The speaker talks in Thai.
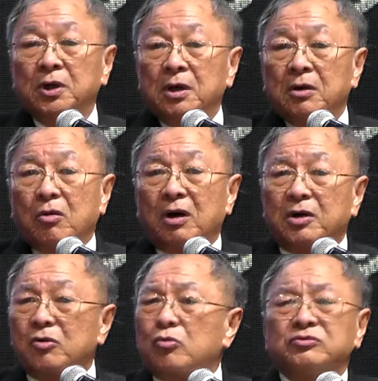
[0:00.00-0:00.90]
คนเหล่า
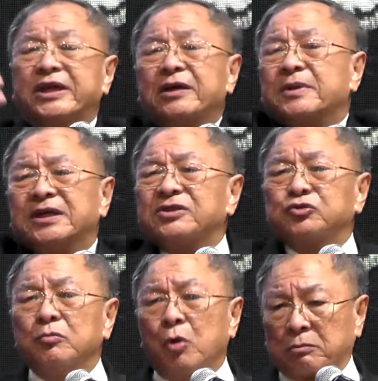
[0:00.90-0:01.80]
นั้นคงทิ้งพระเยซู
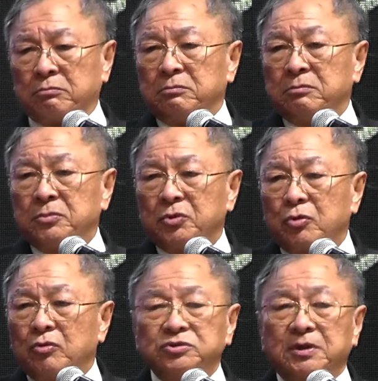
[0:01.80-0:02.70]
หมดค
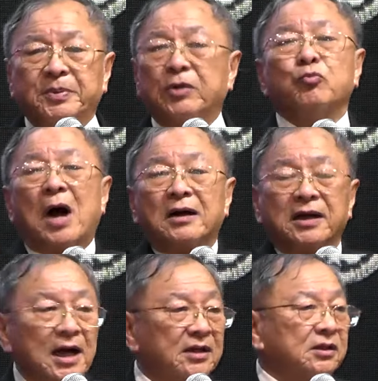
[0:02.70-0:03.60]
งจะผิดหวังใน
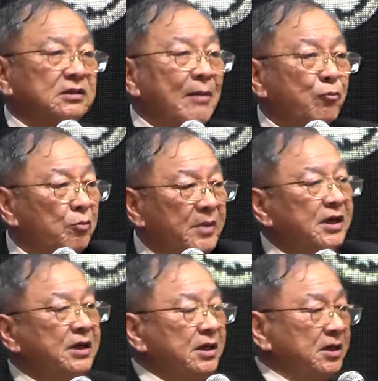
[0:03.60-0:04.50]
การติดตามคนไม่
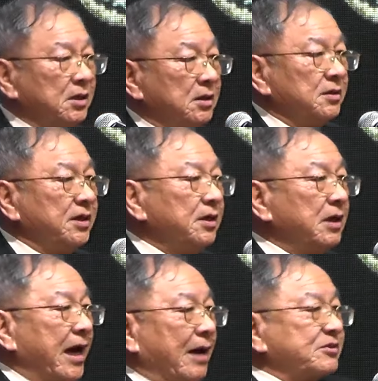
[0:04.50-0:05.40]
ดีที่
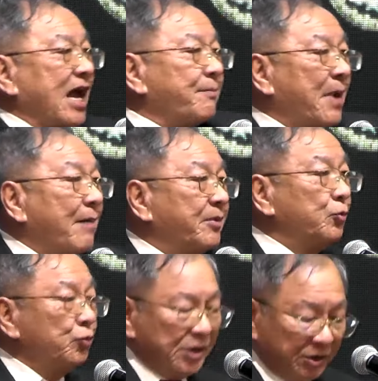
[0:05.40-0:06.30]
แอบสร้างภาพดู
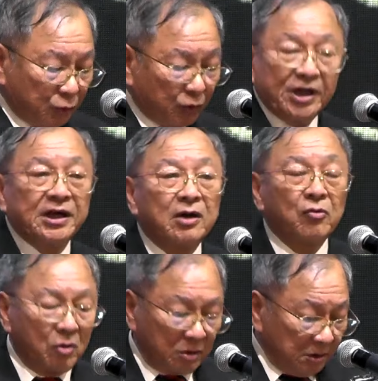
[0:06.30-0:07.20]
ดีูดีข้างนอ
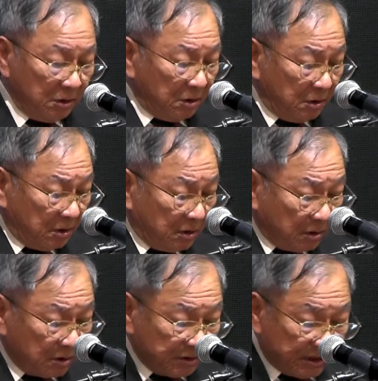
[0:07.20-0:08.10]
ก
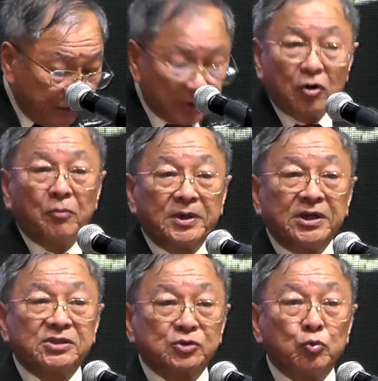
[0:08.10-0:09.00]
ชีวิตของพระเยซู